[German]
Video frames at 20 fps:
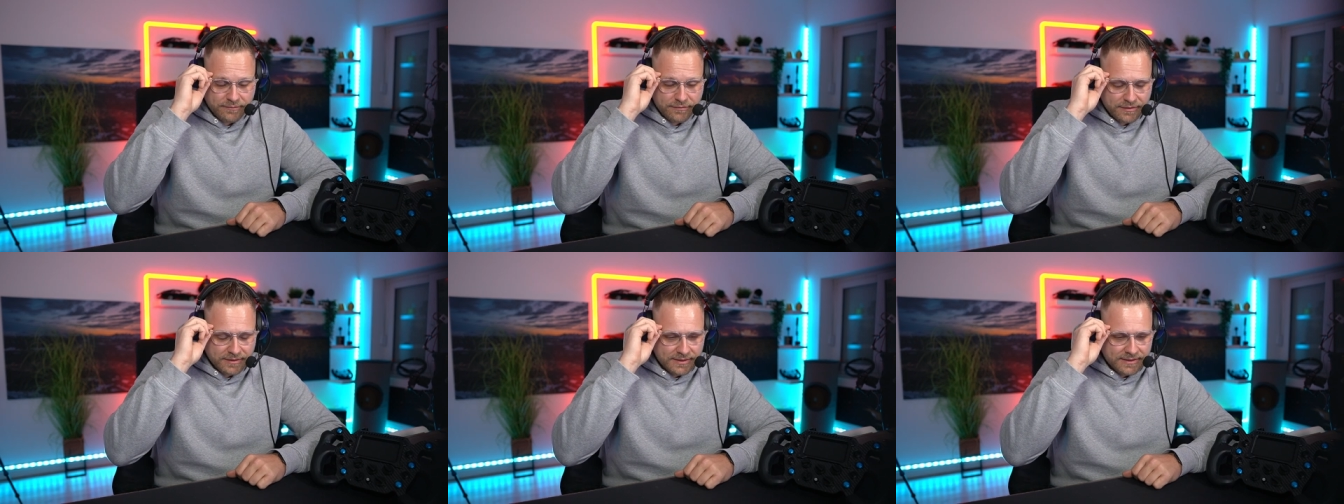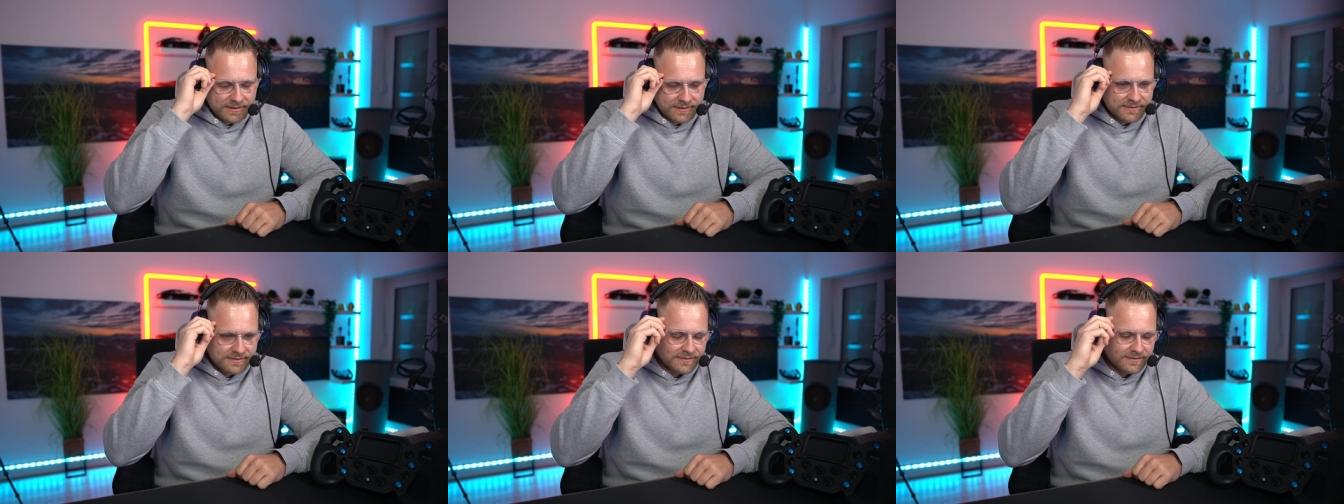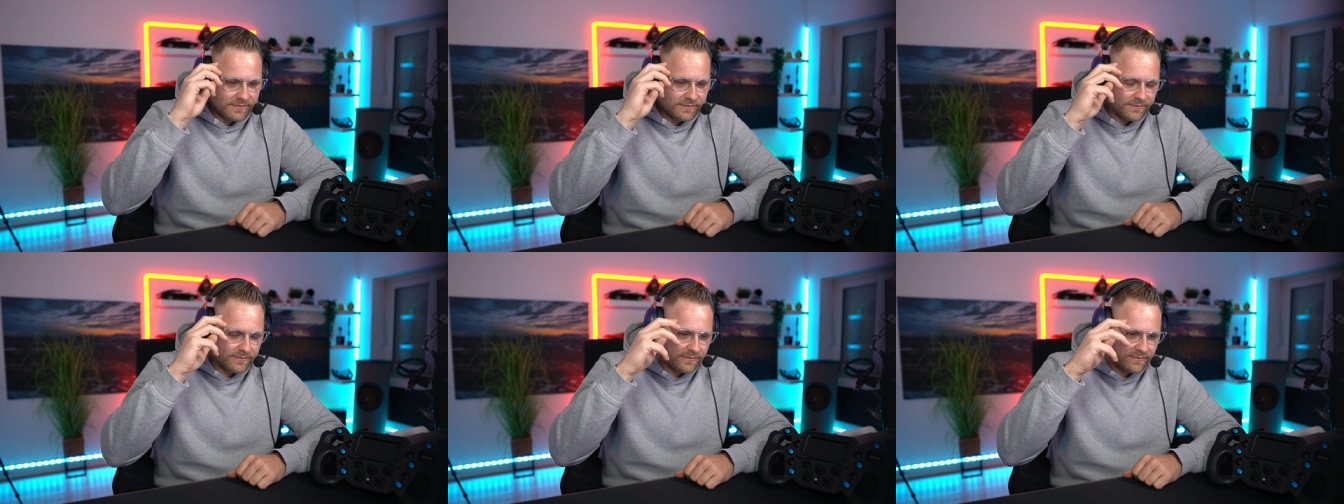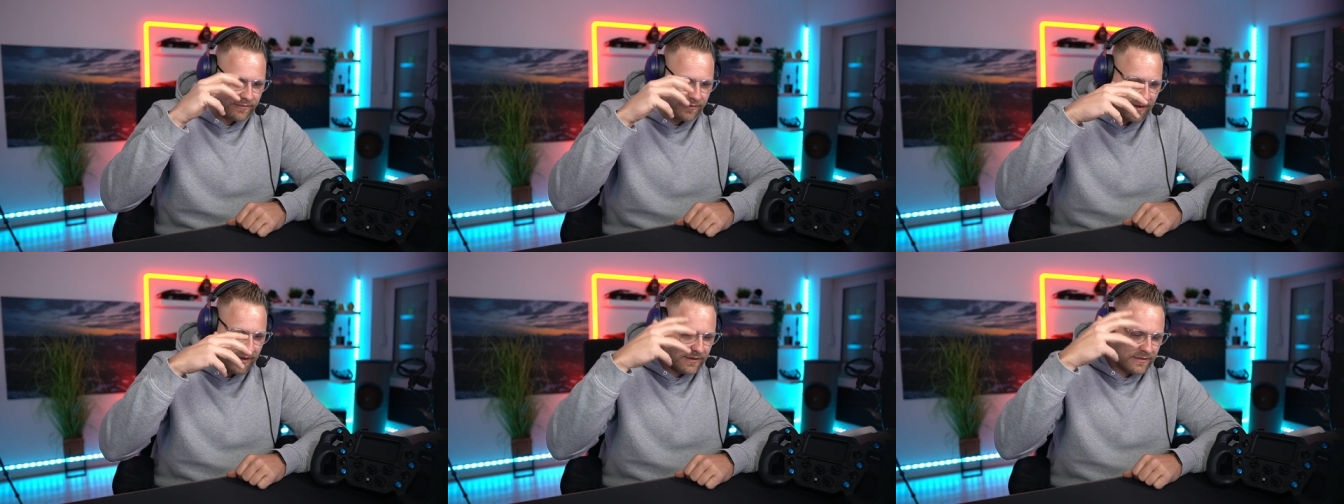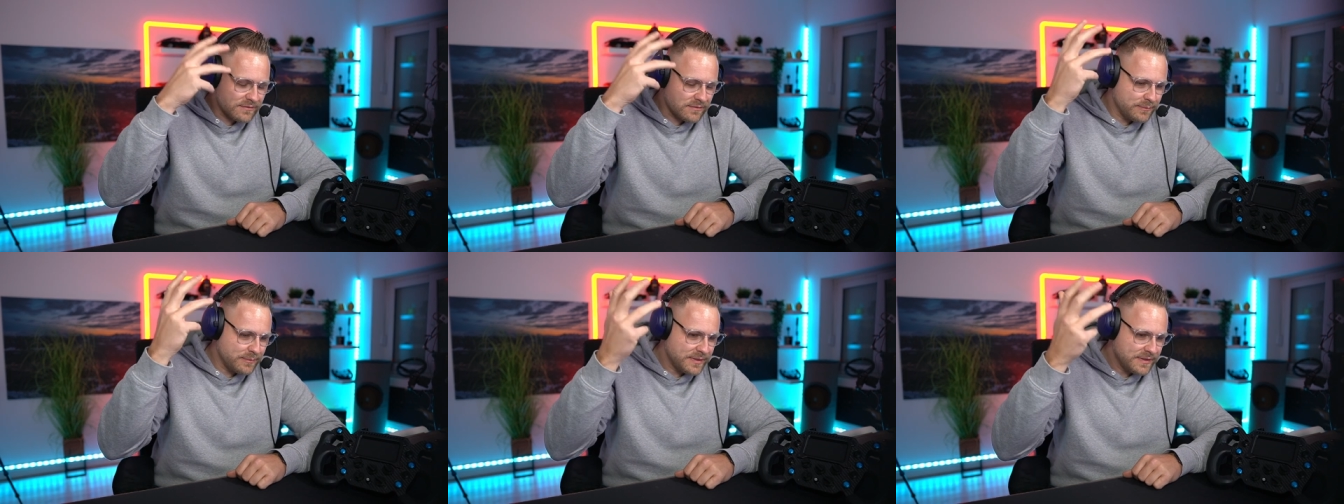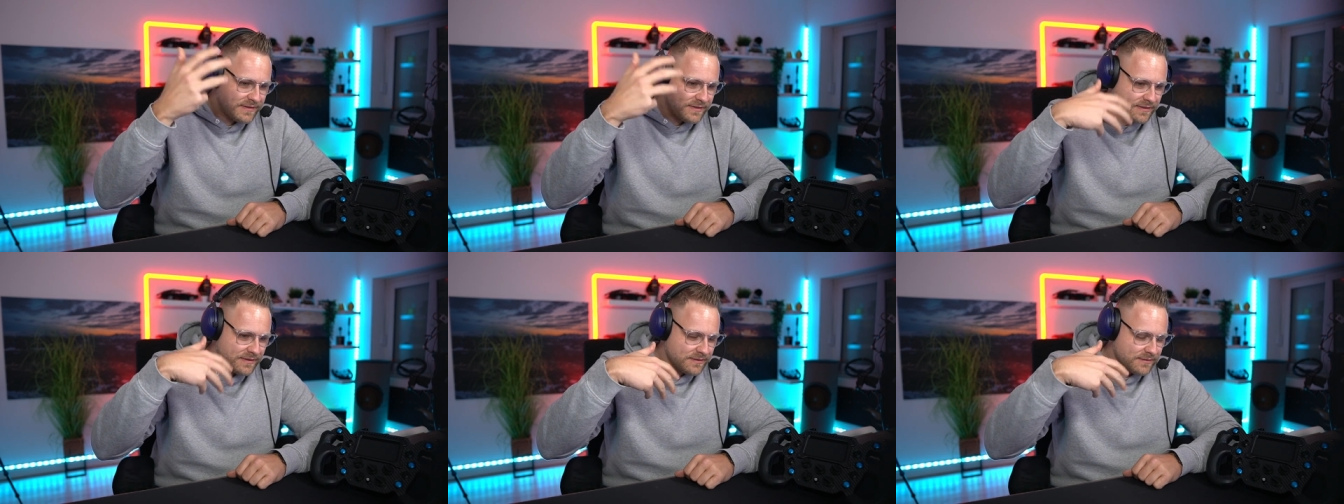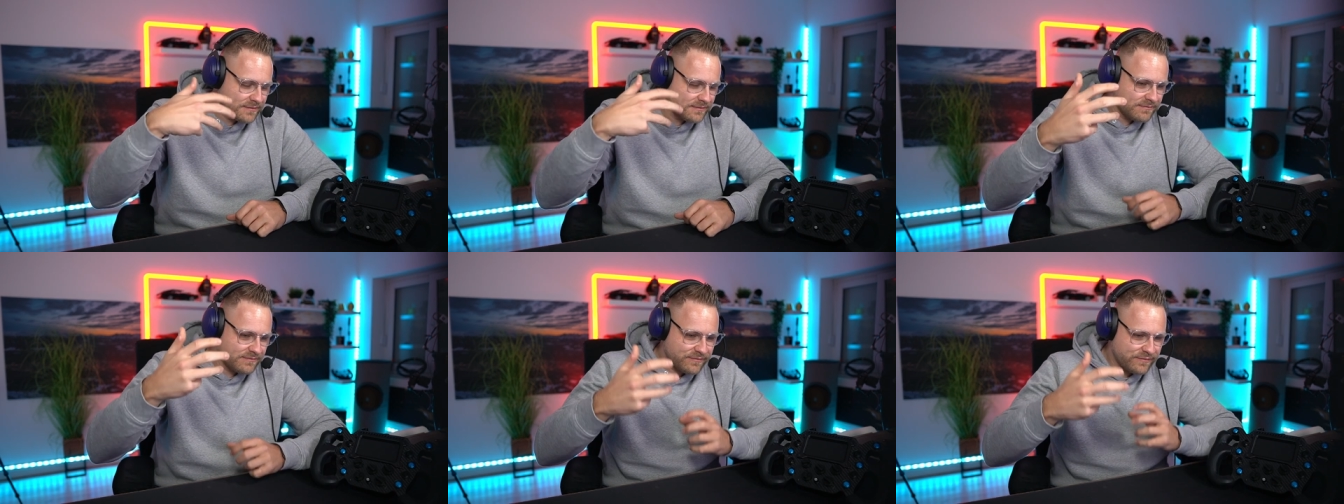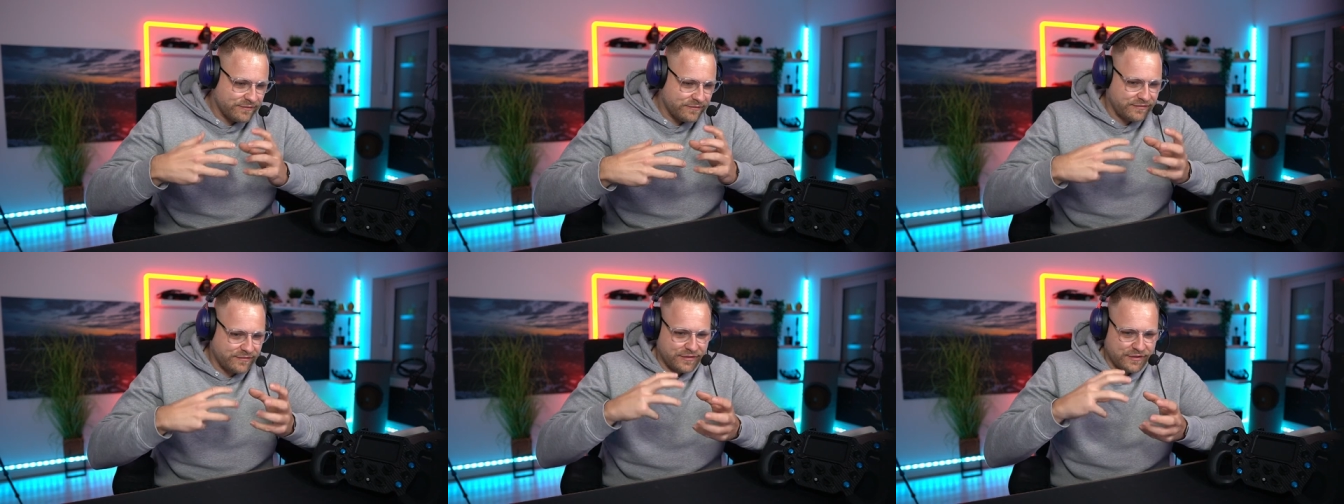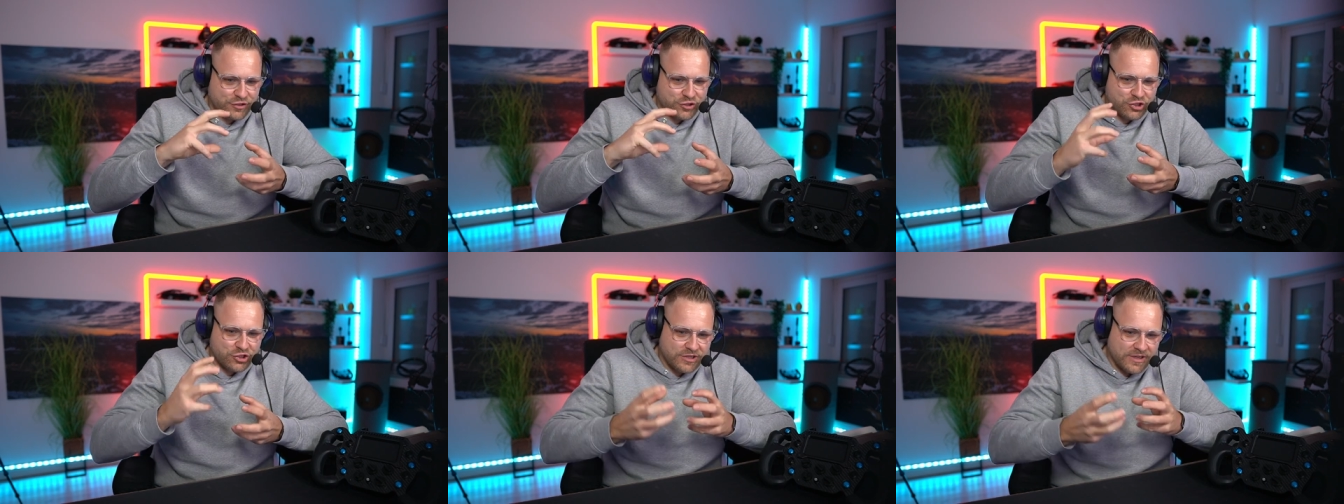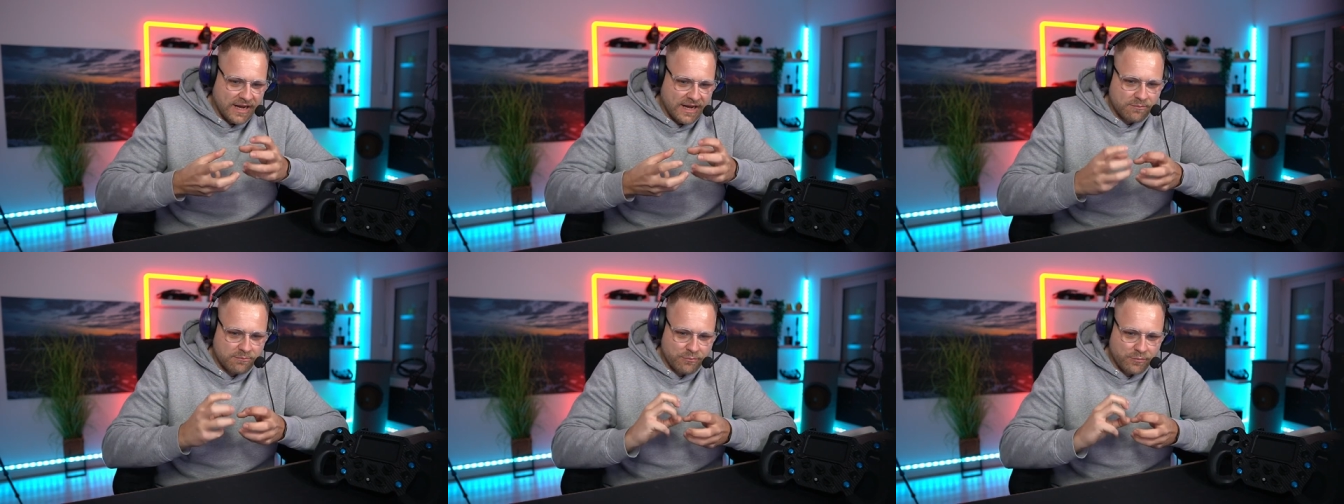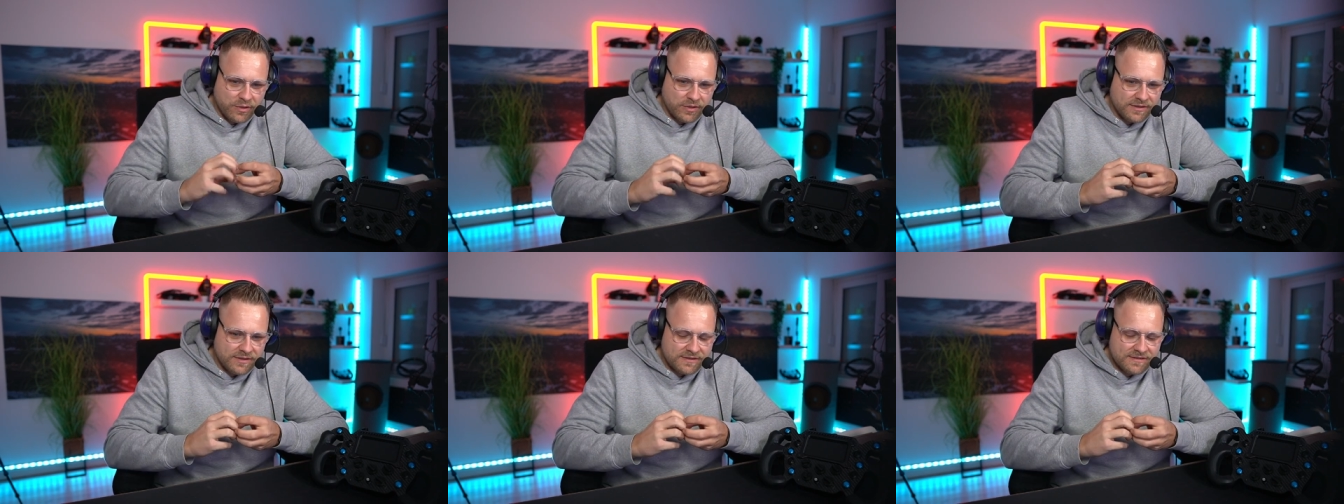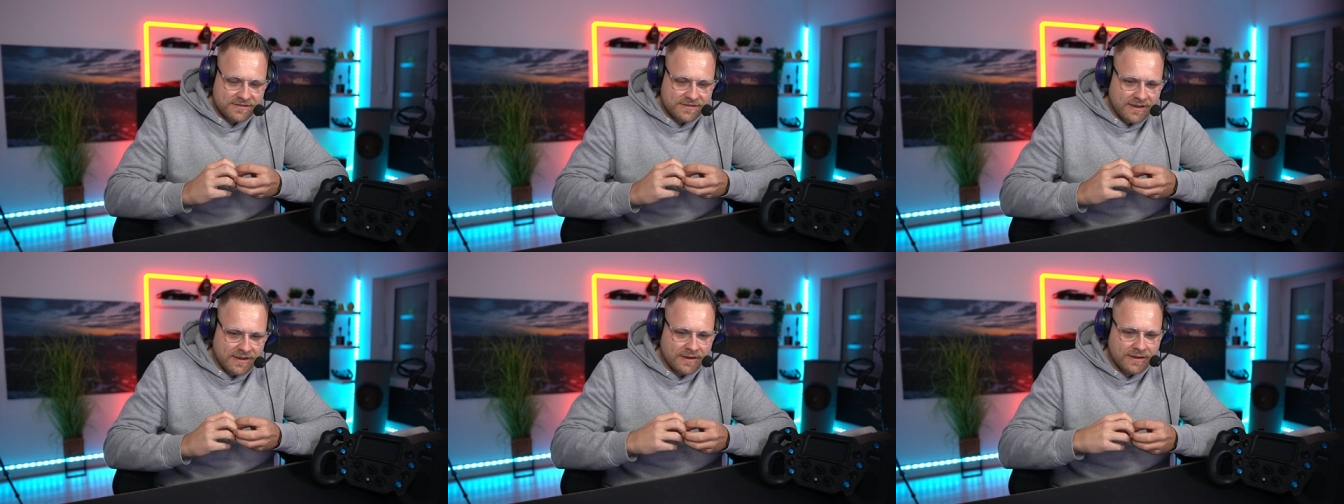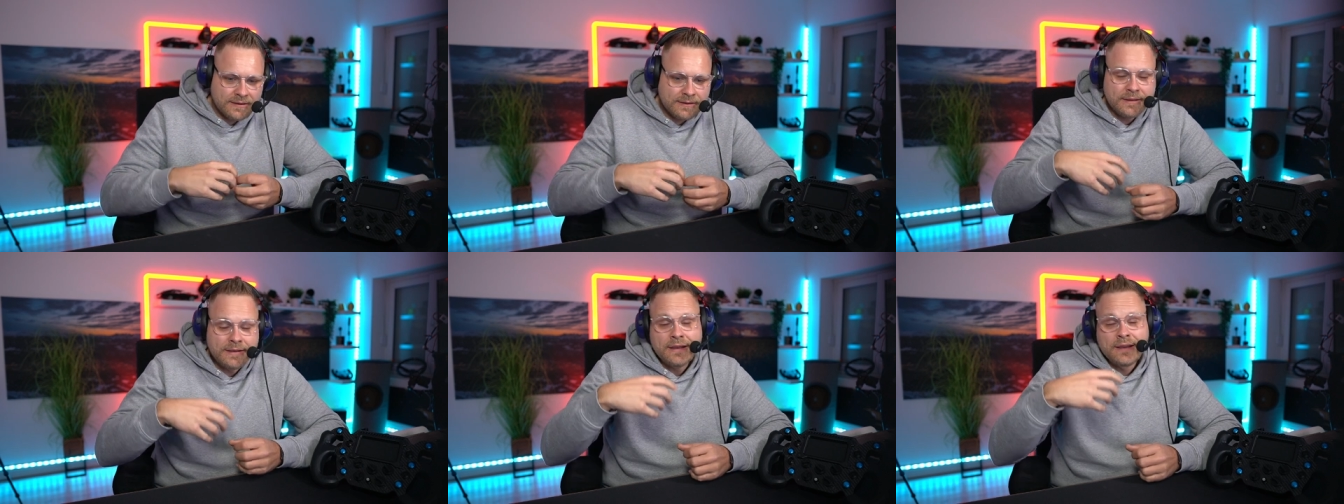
weil das war so ein bisschen versteckt, möchte ich sagen.